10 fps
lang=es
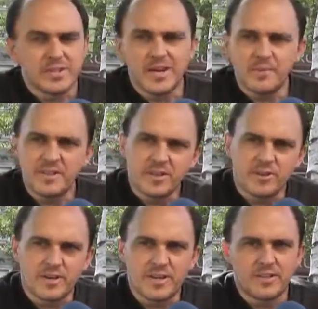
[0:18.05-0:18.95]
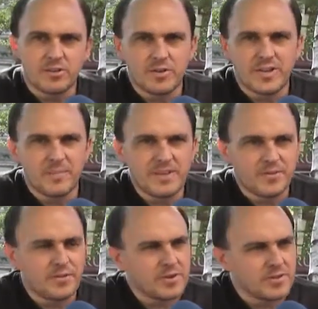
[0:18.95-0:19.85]
Generalmente lo que es
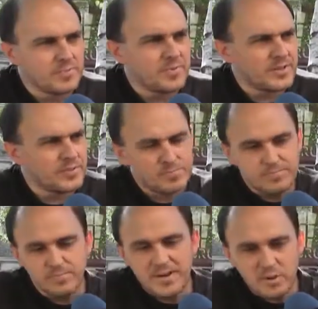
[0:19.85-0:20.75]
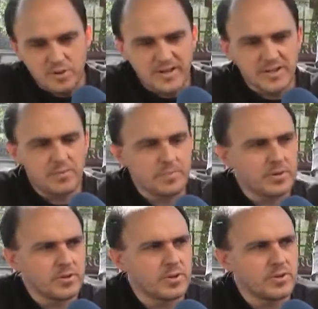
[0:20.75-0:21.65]
históricamente, febrero es más bajo que enero,
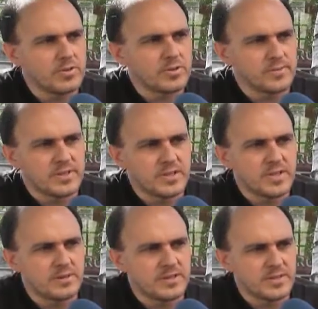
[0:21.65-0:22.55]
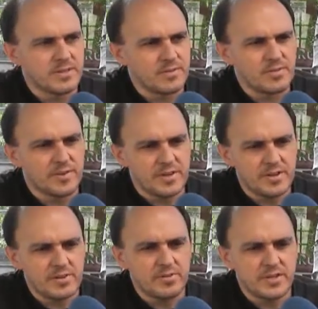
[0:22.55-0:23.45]
pero no, no, se mantiene bastante bien
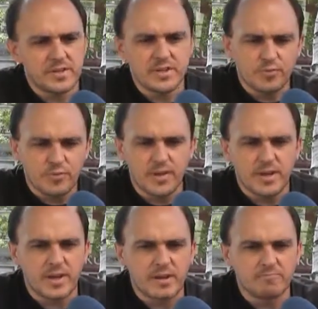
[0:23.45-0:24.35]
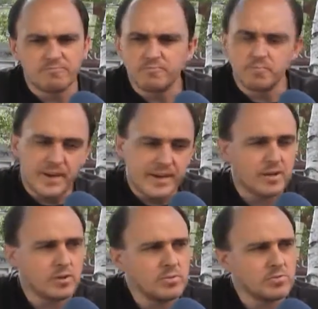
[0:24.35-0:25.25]
febrero. Enero fue
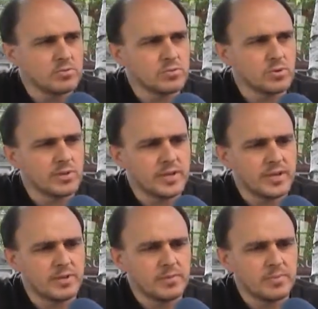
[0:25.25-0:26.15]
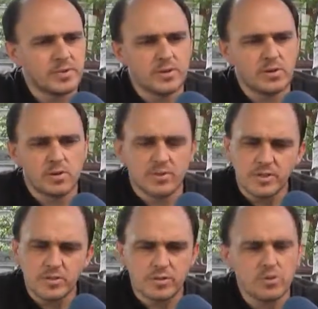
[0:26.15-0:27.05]
parejo, todo enero, pero
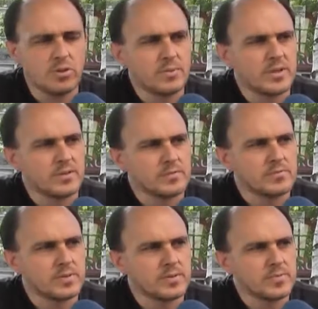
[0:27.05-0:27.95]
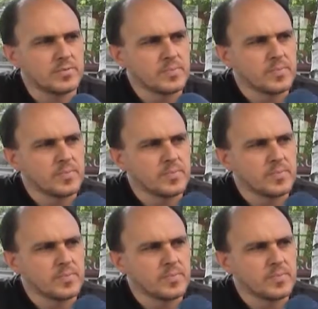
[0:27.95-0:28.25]
dentro de todo bien. bien.